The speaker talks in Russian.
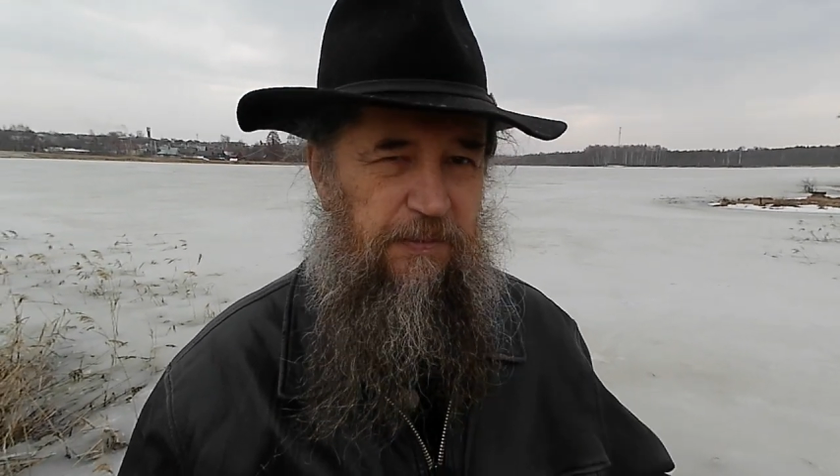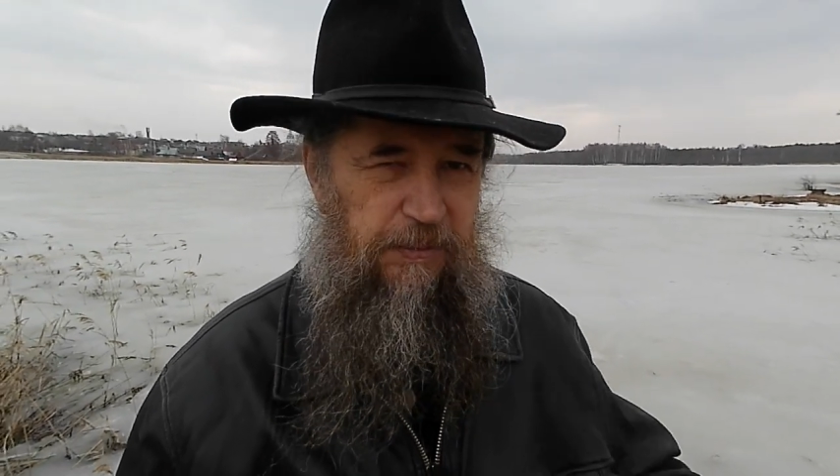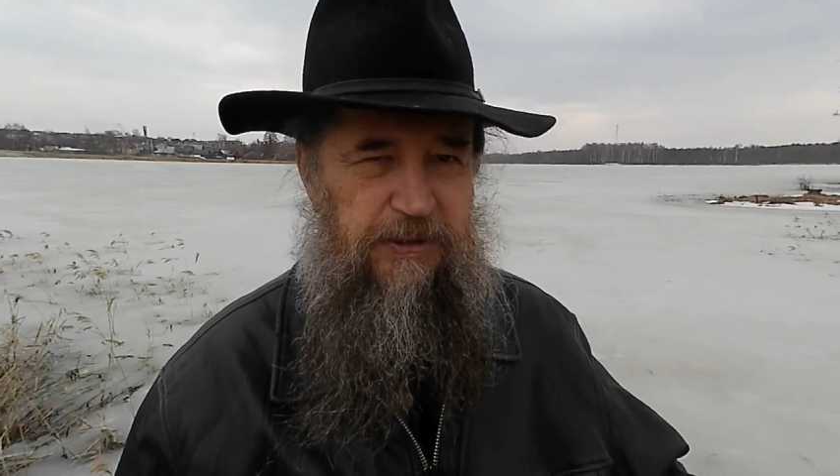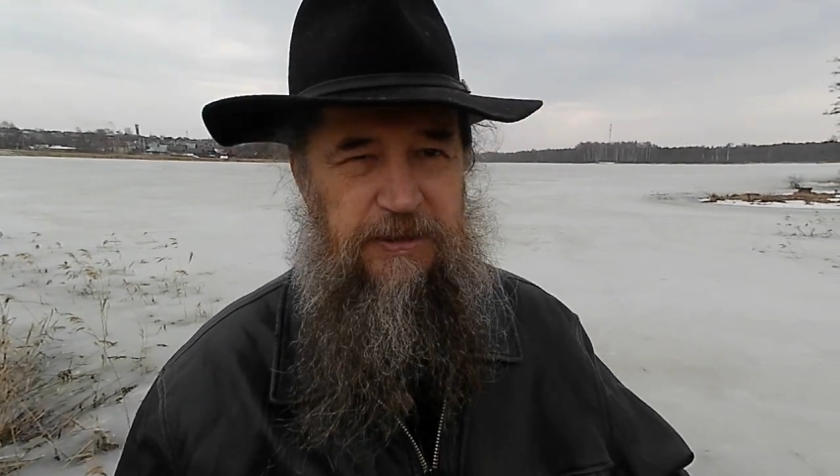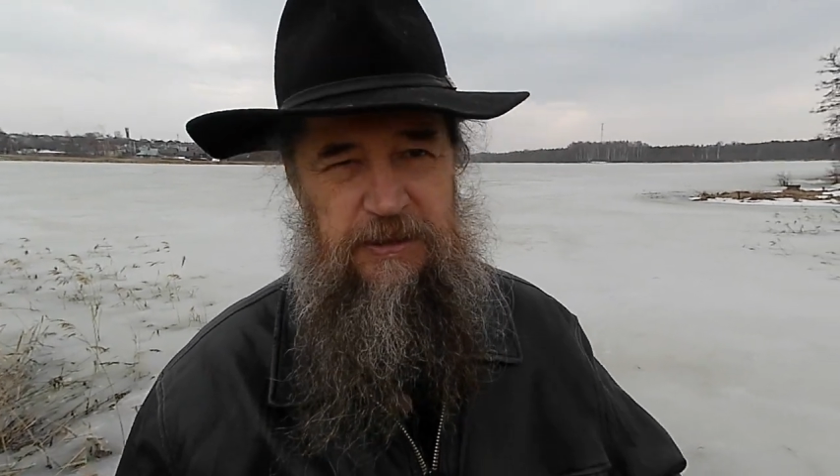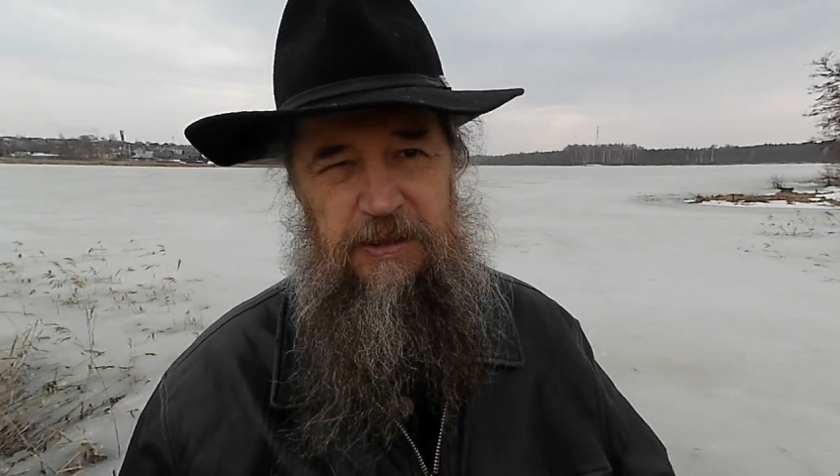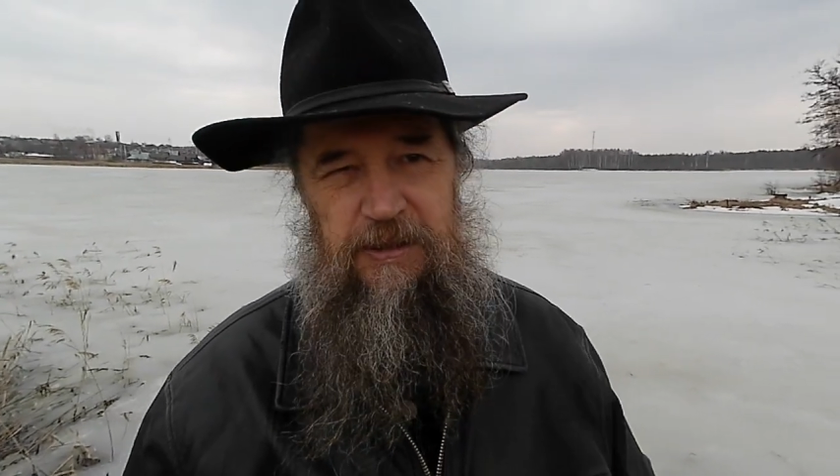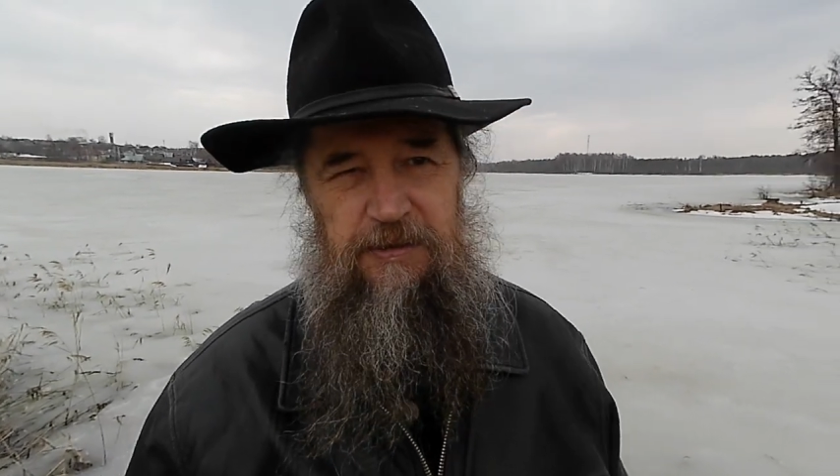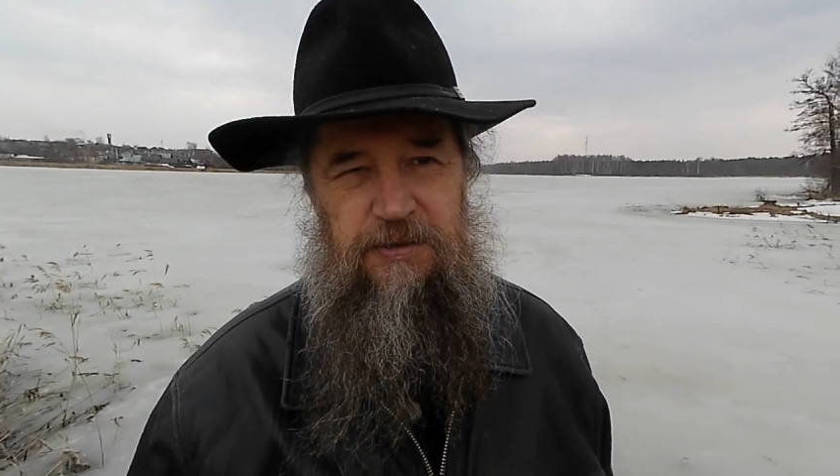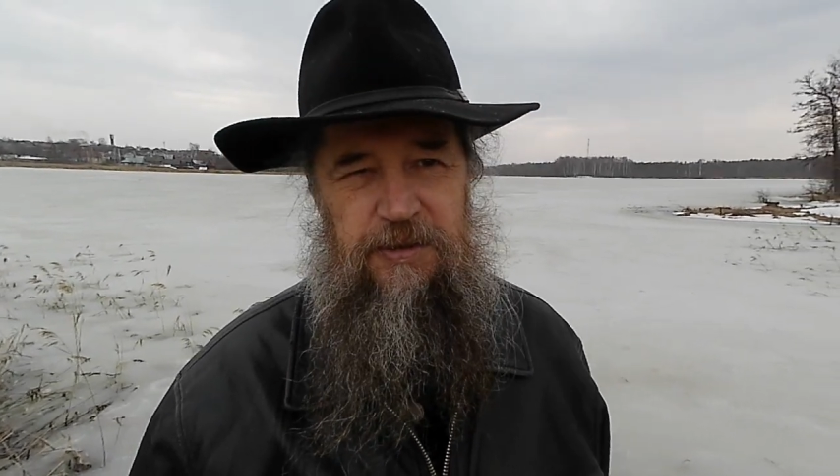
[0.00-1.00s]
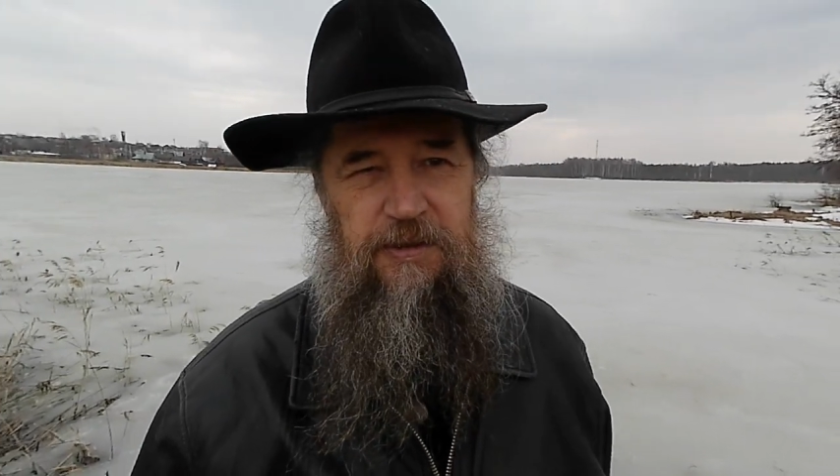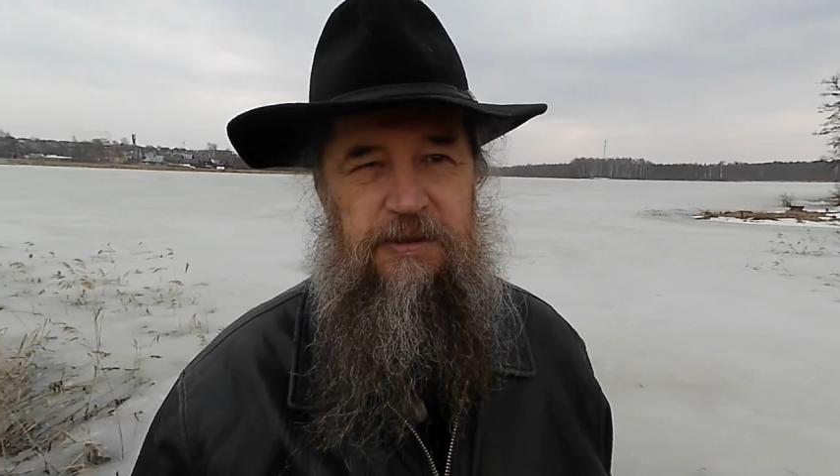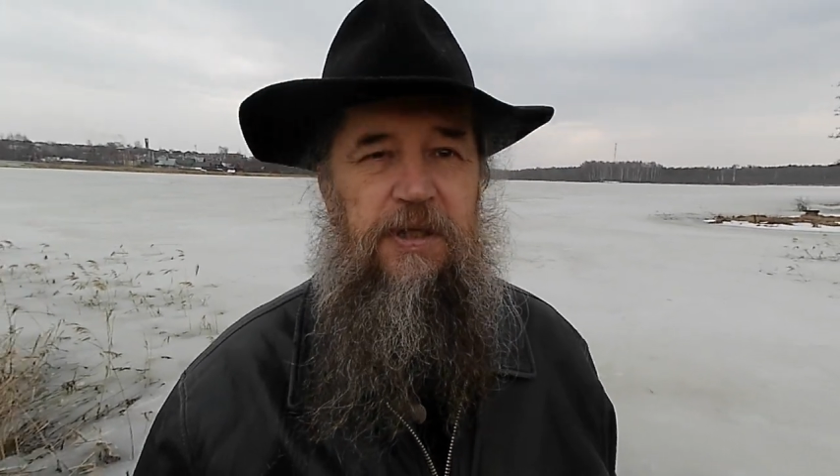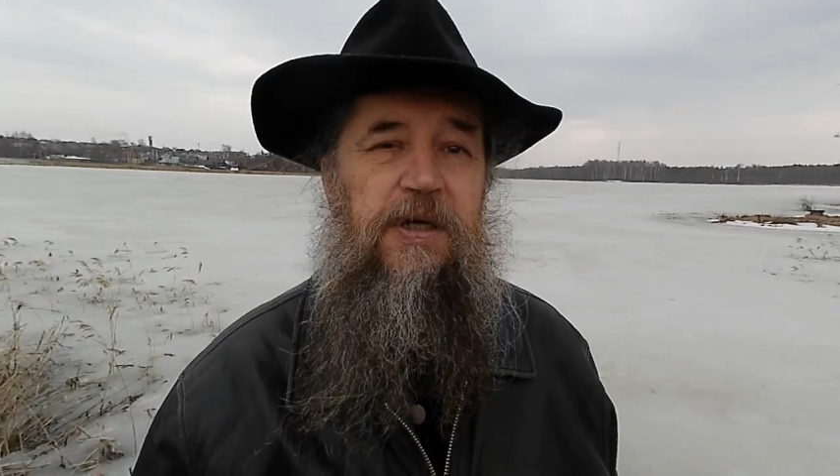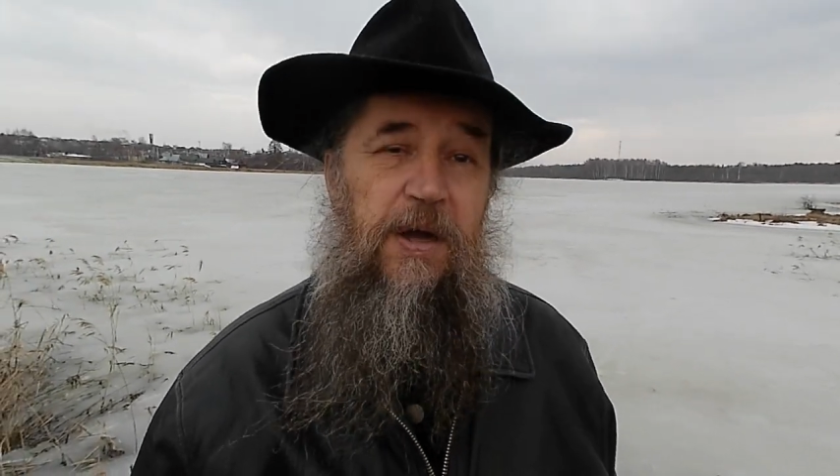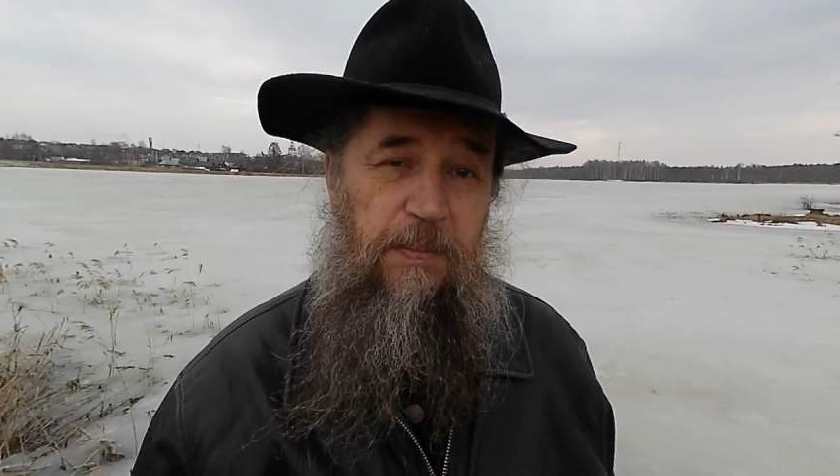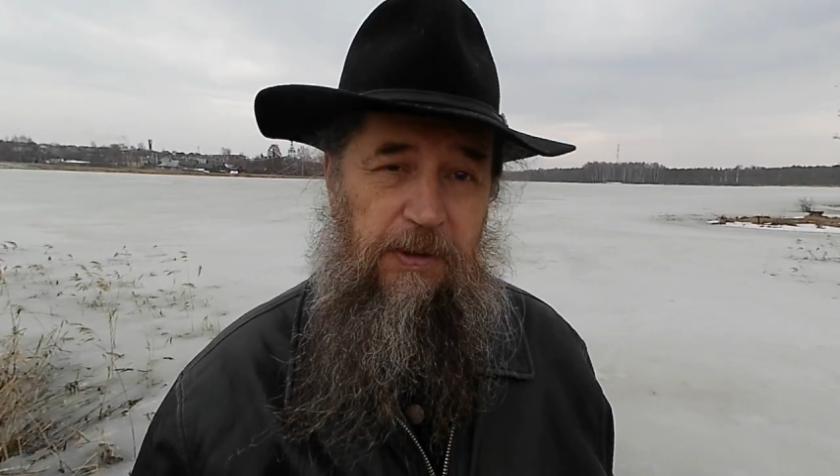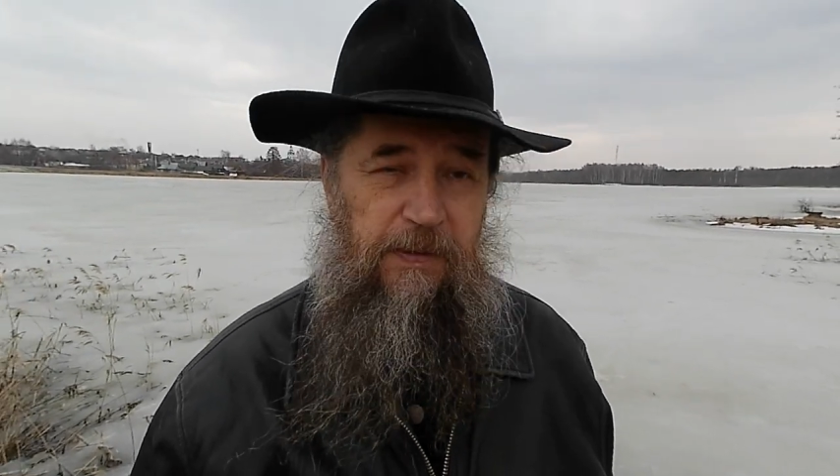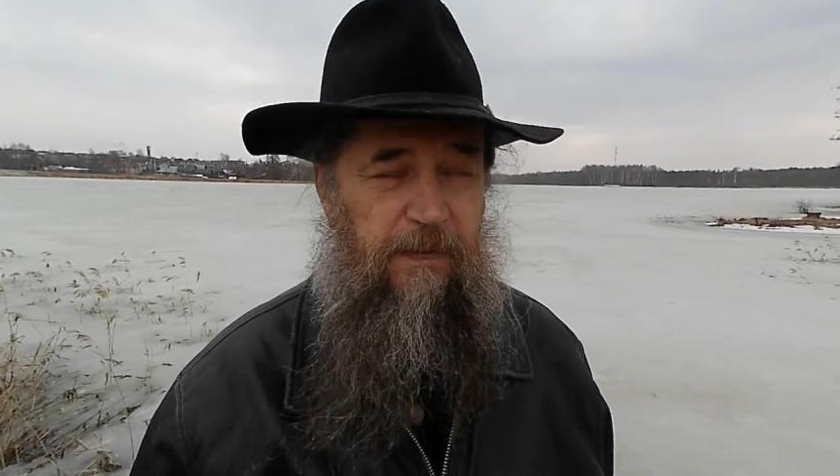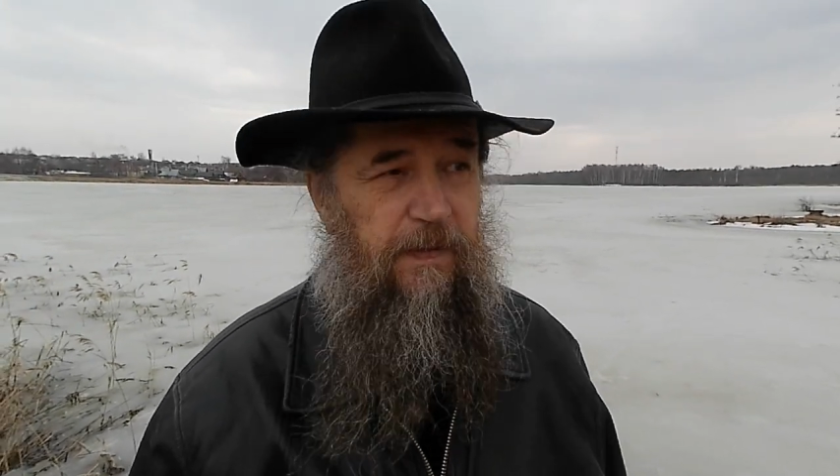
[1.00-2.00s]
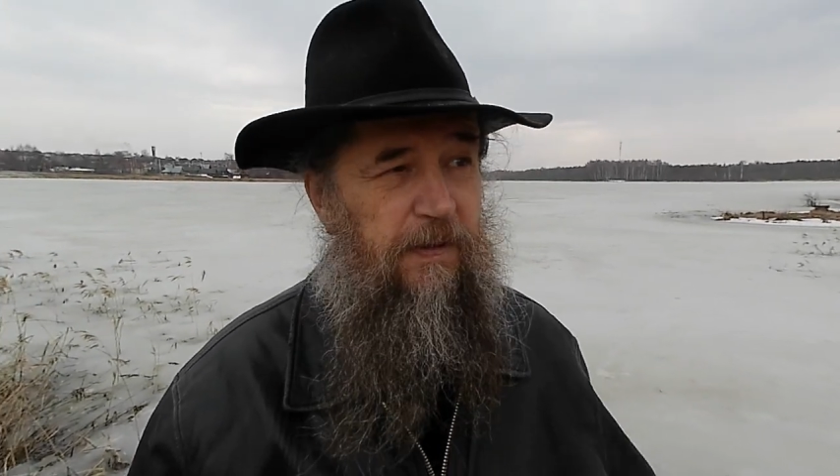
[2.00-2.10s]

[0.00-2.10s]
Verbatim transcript: близкий для нее человек, наркоман –